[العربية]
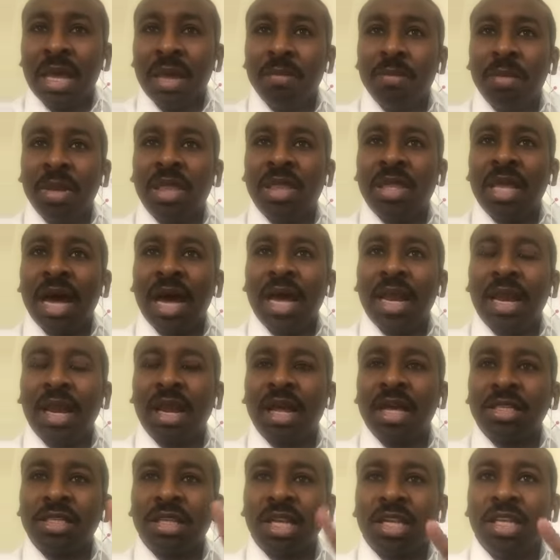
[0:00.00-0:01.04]
بالتالي
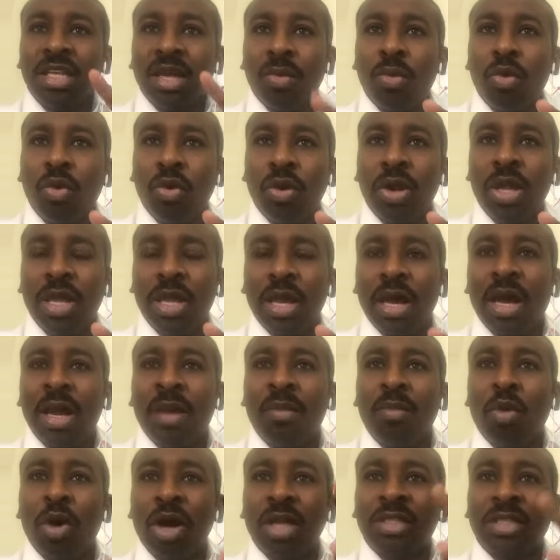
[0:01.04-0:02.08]
القصر الجمهوري
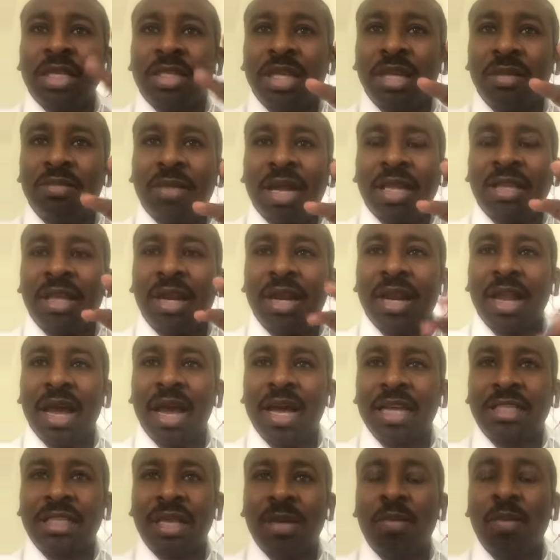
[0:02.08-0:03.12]
المؤسسة تحت
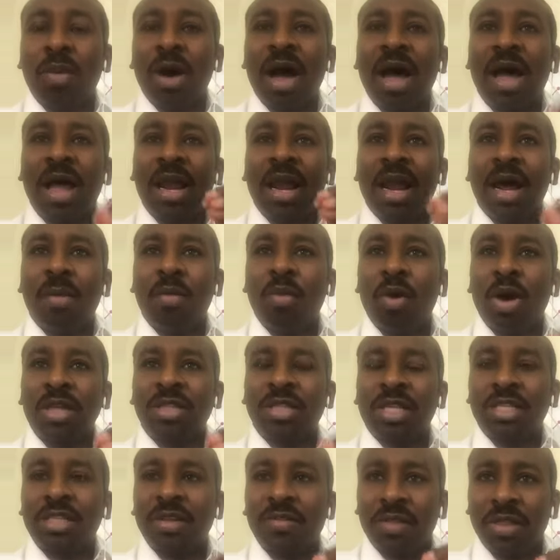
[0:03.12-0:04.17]
الرئاسة أعلى
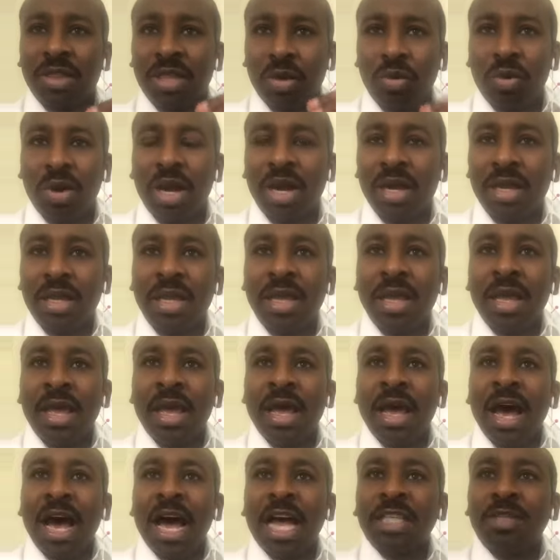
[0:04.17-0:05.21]
مؤسسة في الدولة
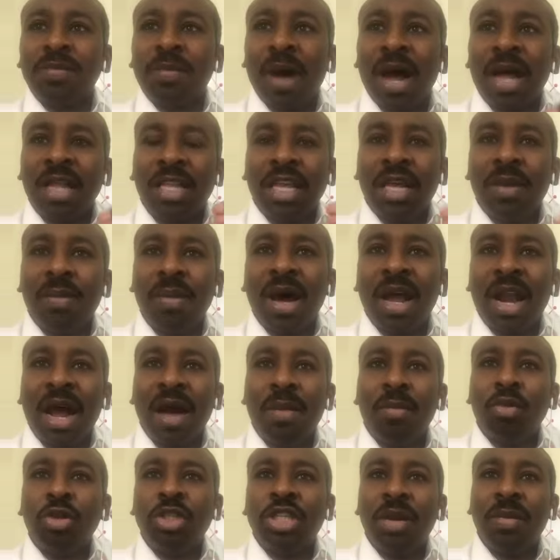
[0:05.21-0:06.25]
أصبحت عبارة
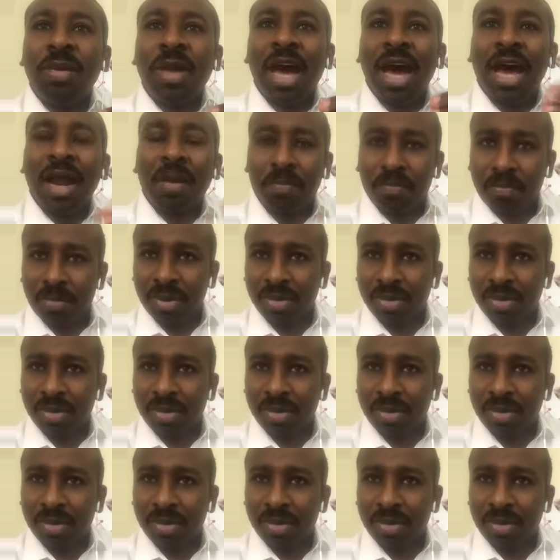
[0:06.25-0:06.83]
عن مجرمي حرب